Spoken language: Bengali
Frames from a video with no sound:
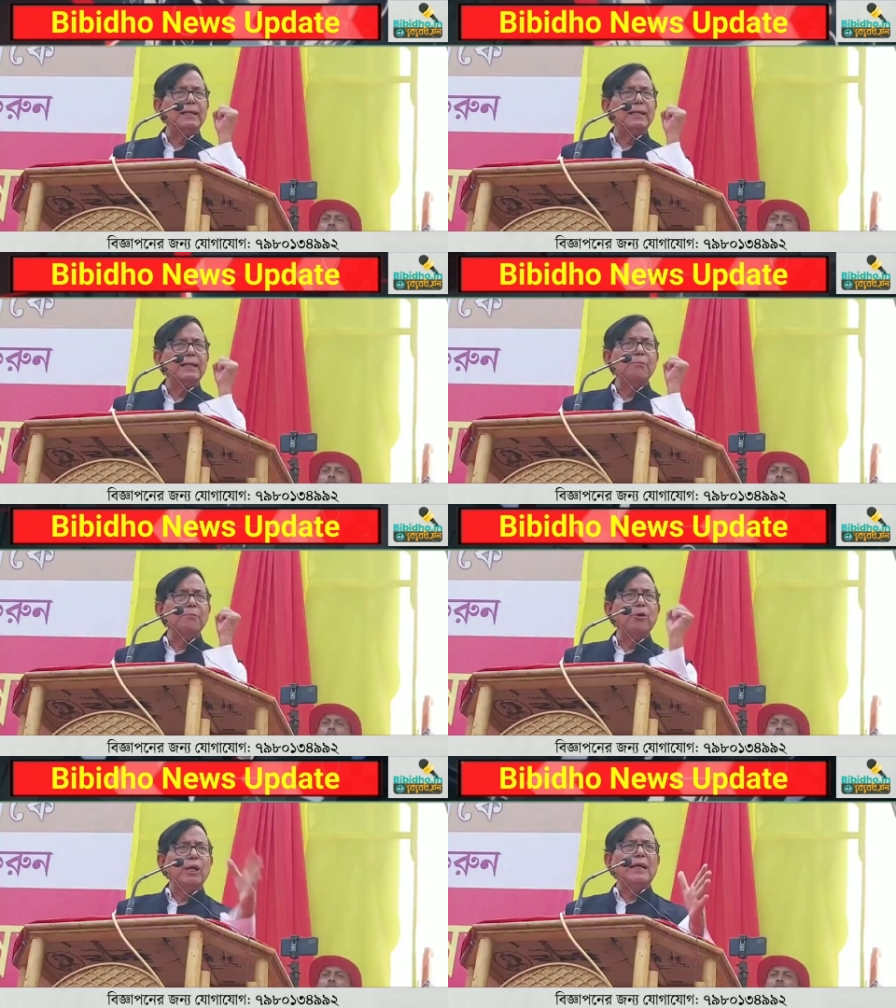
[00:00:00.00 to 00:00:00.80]
যেখানে
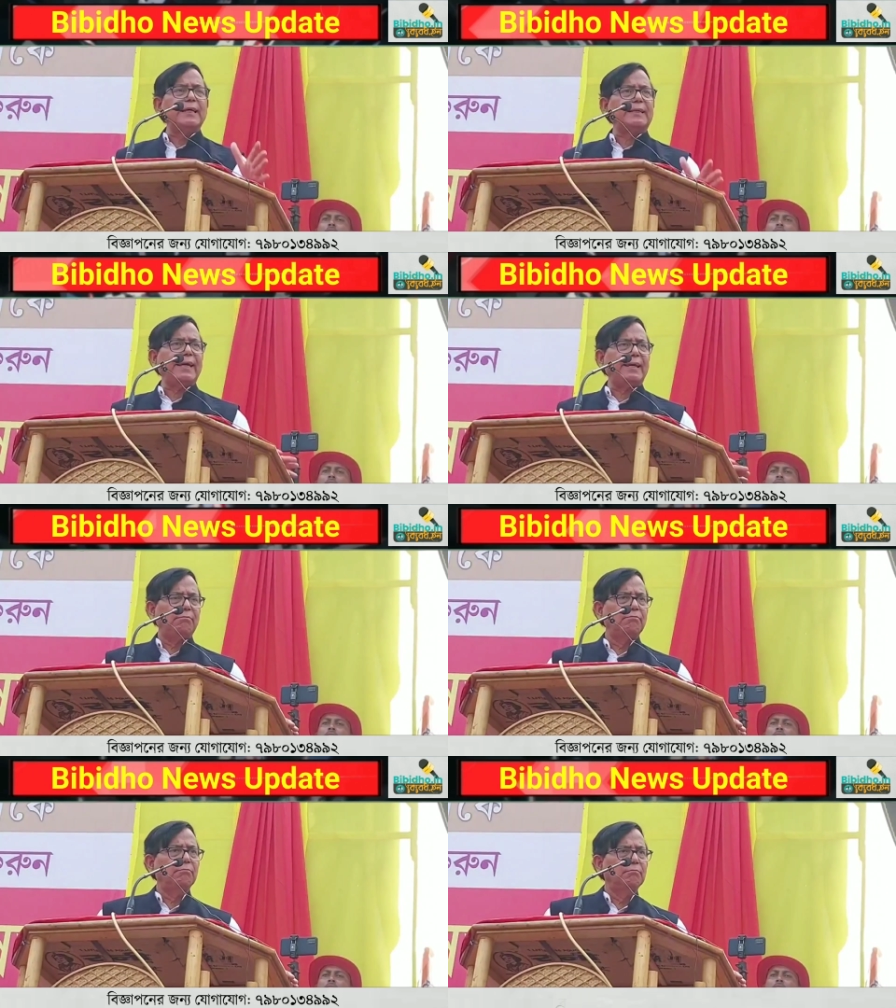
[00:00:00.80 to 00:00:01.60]
মহিলাদেরকে
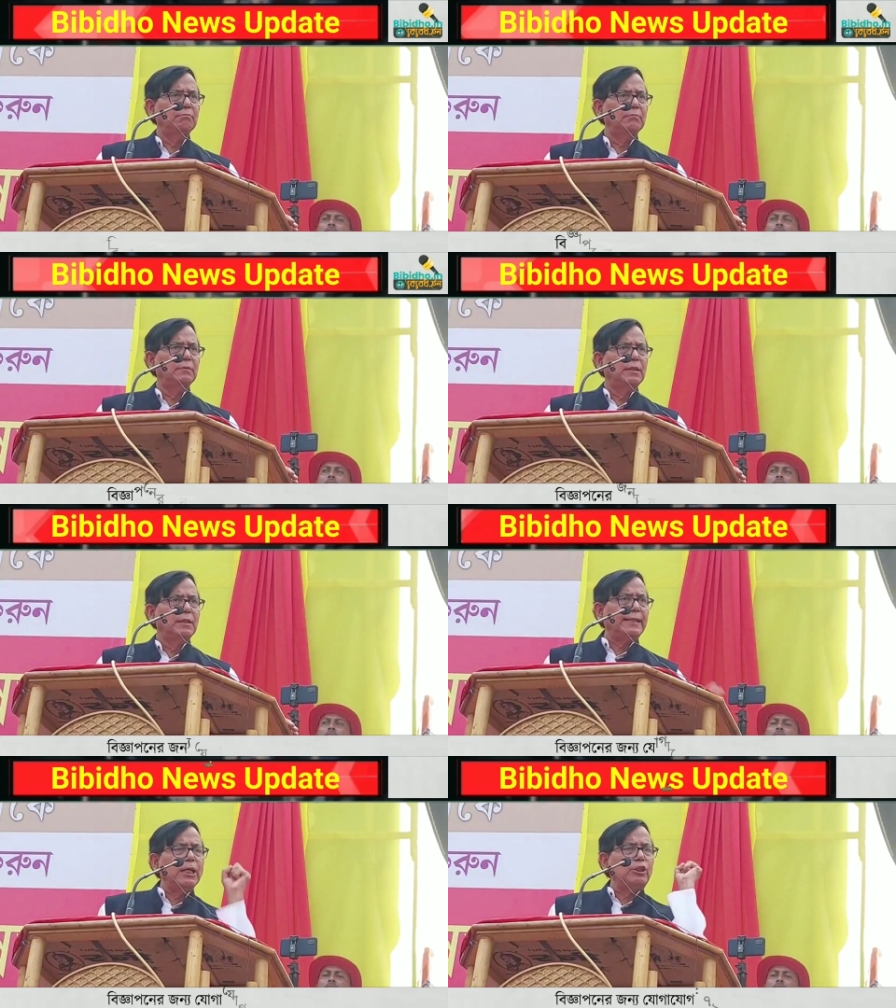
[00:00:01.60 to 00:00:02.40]

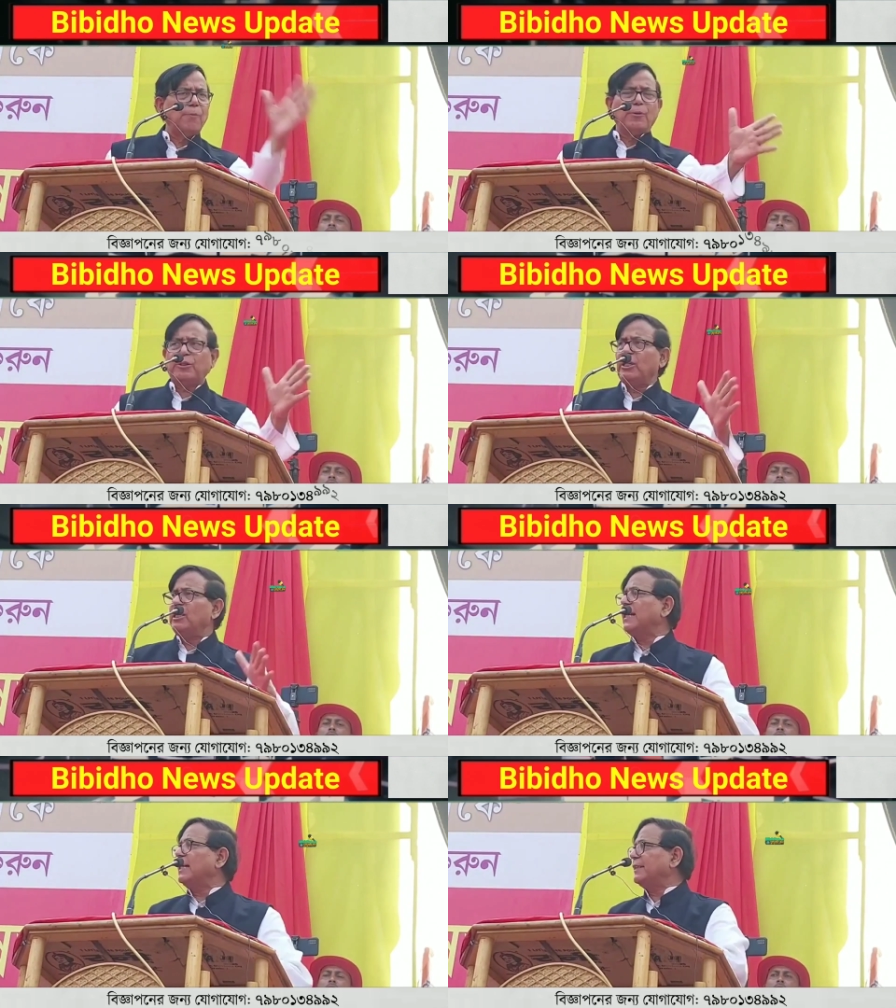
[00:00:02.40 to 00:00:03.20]
যেখানে
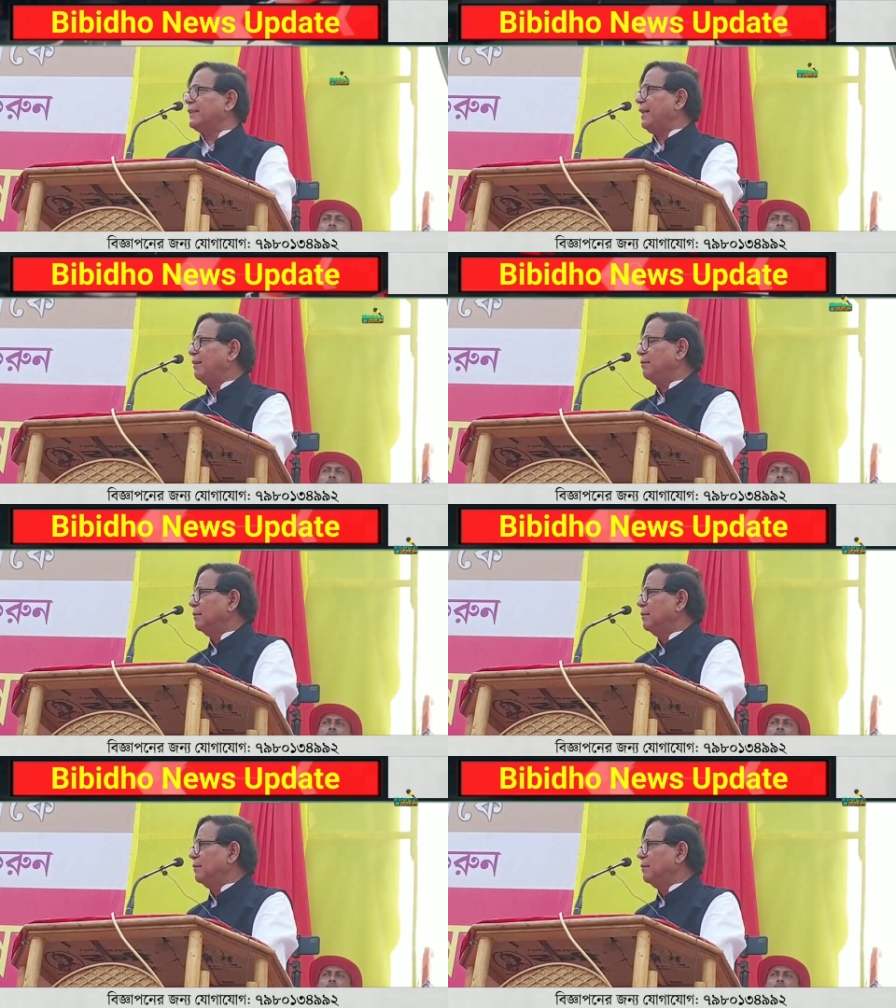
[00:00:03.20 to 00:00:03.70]
তপশিলি জাতিকে